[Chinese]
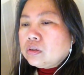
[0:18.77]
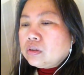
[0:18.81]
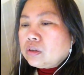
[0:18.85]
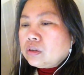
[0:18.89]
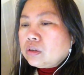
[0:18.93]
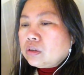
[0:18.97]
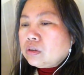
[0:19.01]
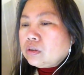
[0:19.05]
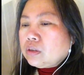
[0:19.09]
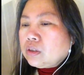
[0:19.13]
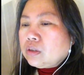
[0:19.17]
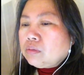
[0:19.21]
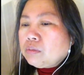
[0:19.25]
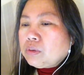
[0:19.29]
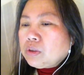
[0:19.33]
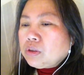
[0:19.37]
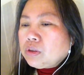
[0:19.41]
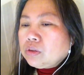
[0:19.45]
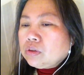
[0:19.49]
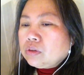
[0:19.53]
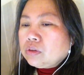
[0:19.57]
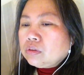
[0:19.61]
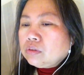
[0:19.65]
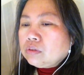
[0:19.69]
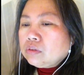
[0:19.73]
好像
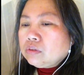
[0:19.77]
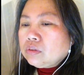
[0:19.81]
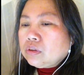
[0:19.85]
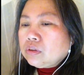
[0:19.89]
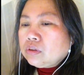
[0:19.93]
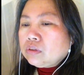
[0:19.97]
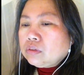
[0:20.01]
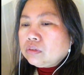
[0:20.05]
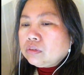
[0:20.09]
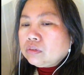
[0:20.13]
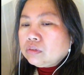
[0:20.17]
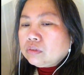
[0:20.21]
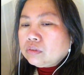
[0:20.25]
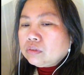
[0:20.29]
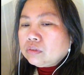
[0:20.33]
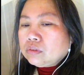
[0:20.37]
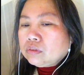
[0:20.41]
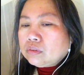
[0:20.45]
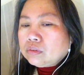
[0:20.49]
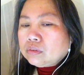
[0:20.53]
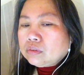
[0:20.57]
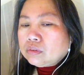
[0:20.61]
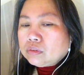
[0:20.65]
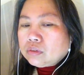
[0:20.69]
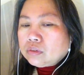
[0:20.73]
梦中
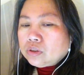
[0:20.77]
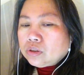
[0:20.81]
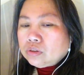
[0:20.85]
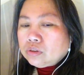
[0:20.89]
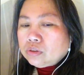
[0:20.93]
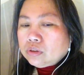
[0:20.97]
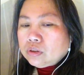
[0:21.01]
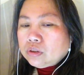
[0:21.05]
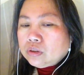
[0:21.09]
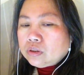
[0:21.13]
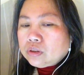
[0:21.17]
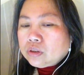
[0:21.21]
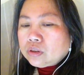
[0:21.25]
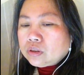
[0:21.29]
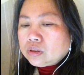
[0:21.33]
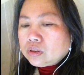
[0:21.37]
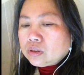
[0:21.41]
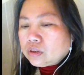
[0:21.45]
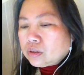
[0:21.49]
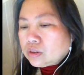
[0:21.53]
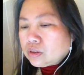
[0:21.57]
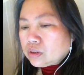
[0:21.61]
就就因此